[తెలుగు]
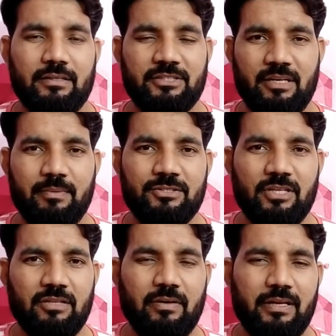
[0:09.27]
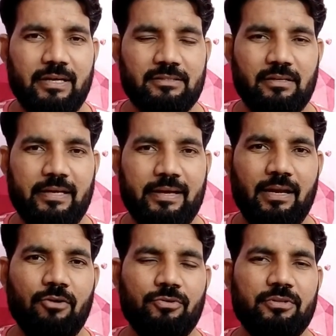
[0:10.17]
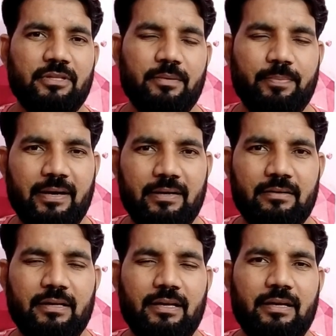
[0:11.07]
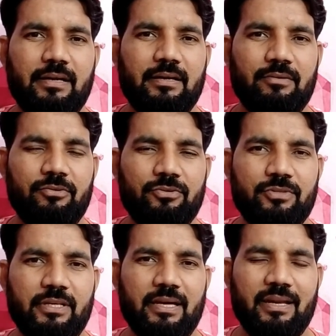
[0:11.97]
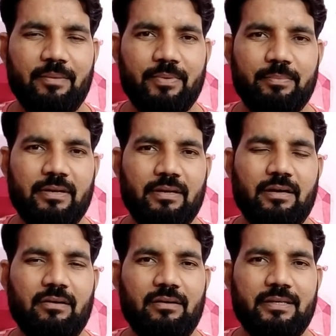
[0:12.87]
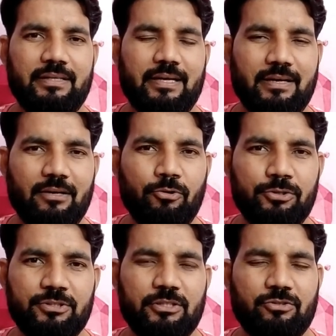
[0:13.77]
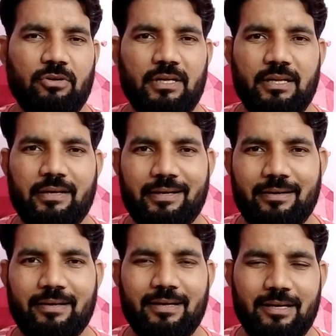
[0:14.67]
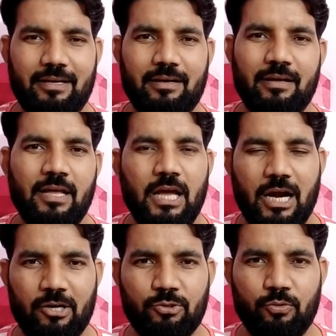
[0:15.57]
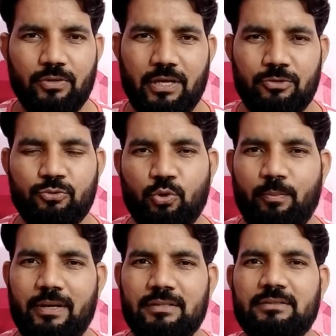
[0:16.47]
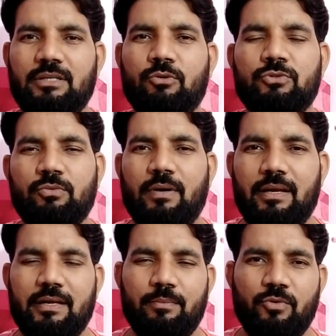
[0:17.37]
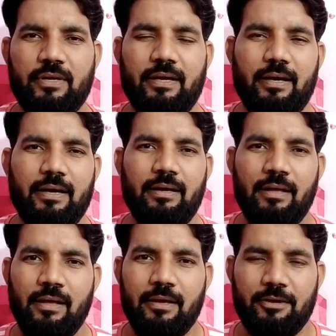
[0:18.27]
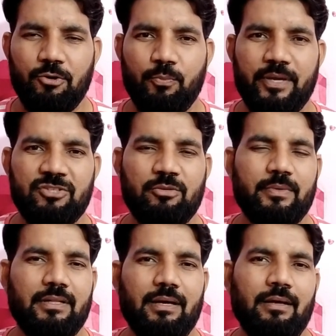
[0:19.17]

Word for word: సిలబస్ చదవాలి అసలు ఎలా ఉంటుంది ప్యాటర్న్ ఎలా అంటే ఉంటుంది ఎలా ప్రిపేర్ కావాలి ఎక్కడ కోచింగ్ తీసుకోవాలి ఇలా రకరకాలుగా అడుగుతూ ఉంటారు సో మన సౌత్ వాళ్ళకి ముఖ్యంగా యూపీఎస్సీ మీద